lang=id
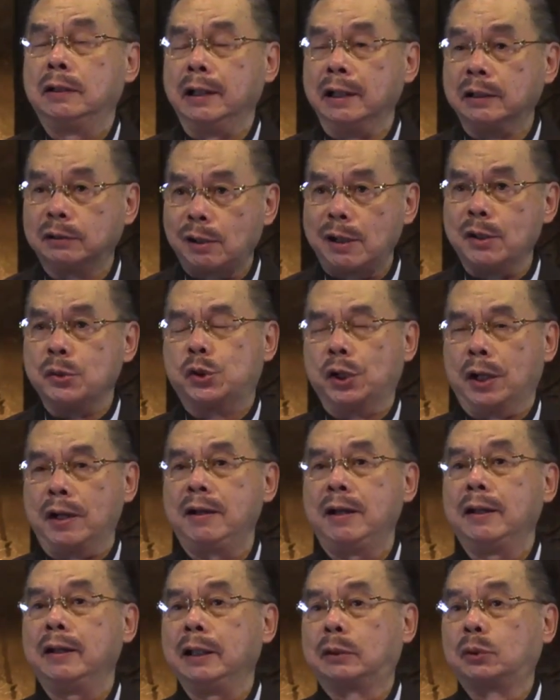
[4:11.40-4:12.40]

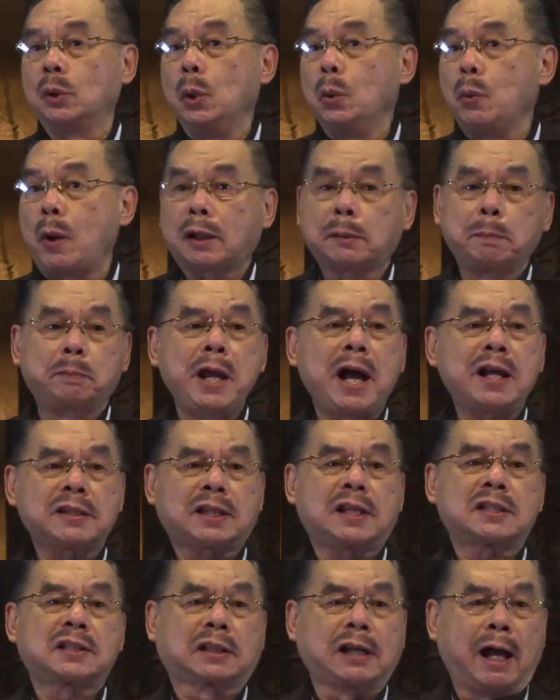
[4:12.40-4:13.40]
intelligence itu luar
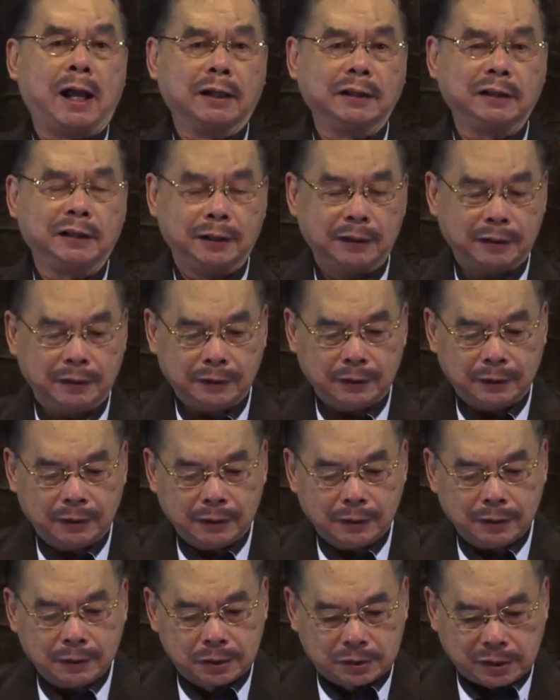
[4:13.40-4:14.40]
biasa sekali.
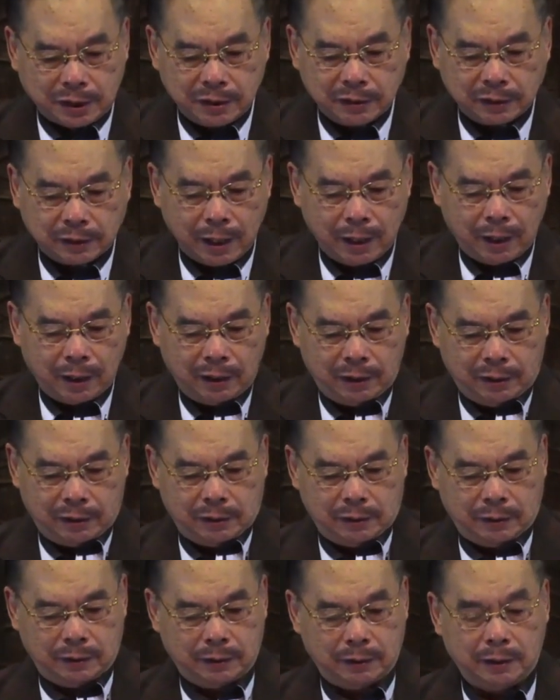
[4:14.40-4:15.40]
Sehingga
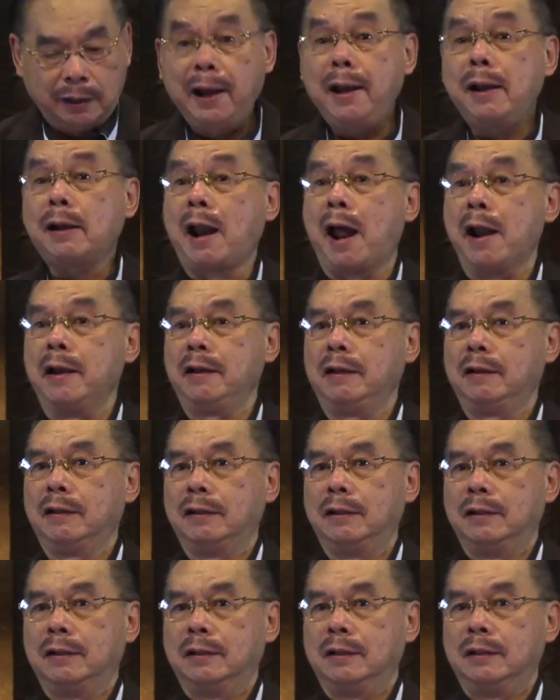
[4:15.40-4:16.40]
heran,
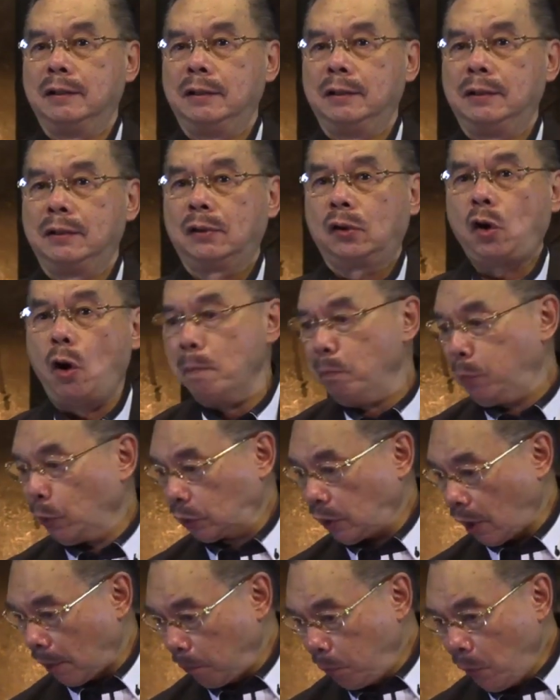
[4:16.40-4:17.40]

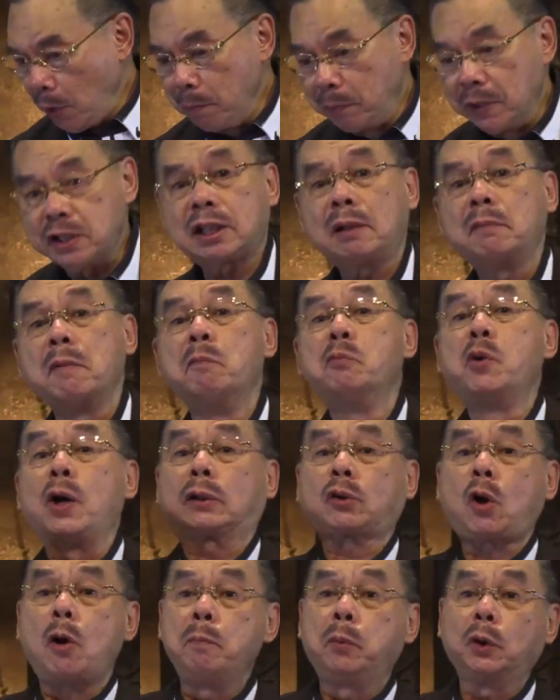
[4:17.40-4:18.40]
komputer pun bisa
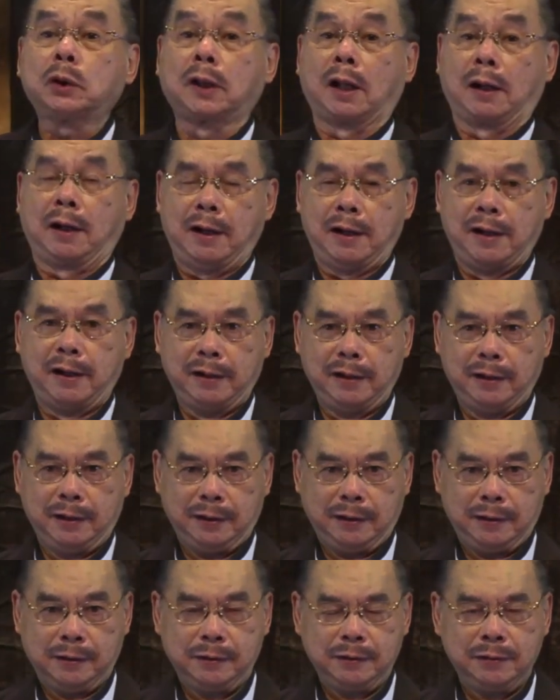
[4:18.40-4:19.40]
membuat komputer.
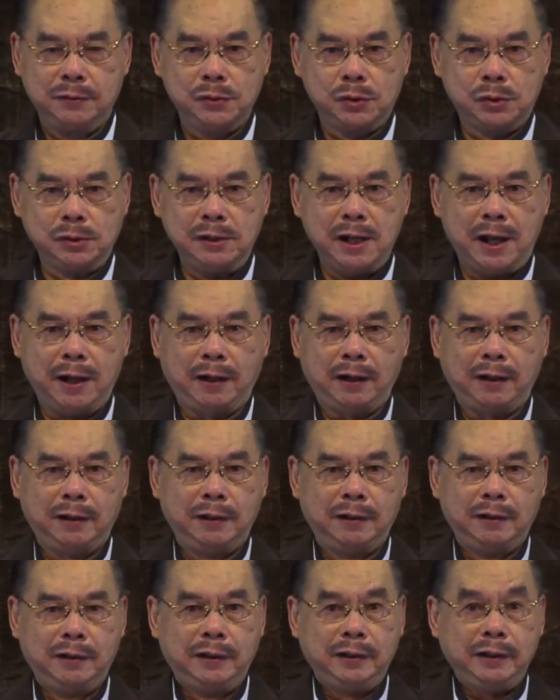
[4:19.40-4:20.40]
sedar
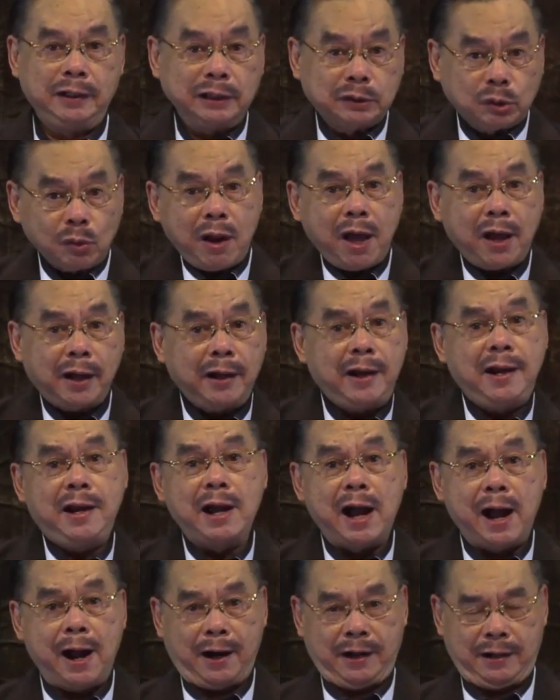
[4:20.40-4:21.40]
itulah
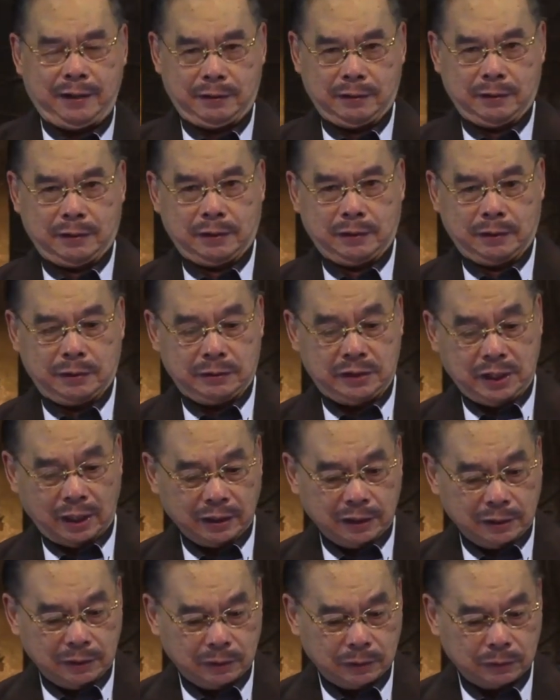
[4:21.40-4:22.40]
AI.
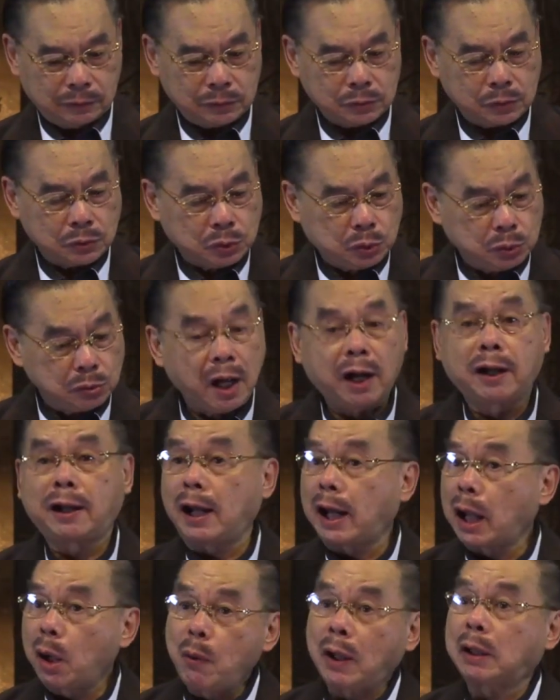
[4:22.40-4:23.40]
Jadi sudah
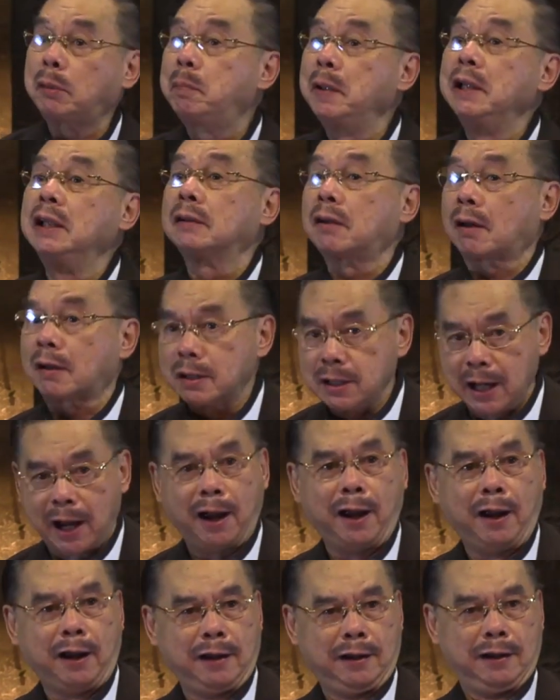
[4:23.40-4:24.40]
kelewat
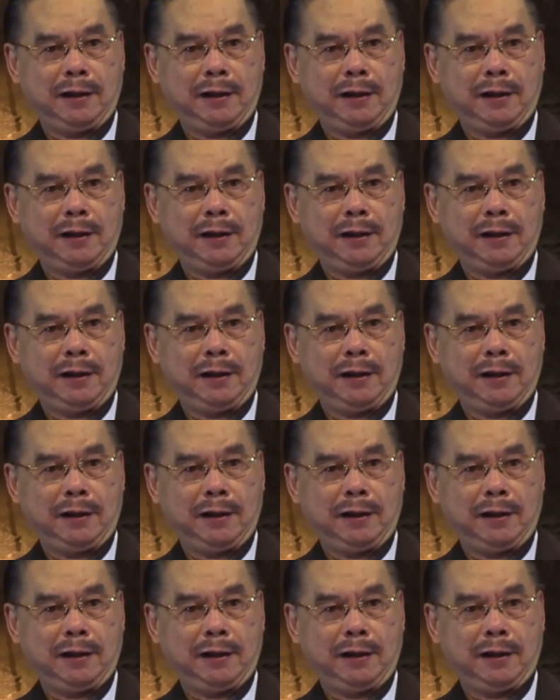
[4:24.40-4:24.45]
pinternya.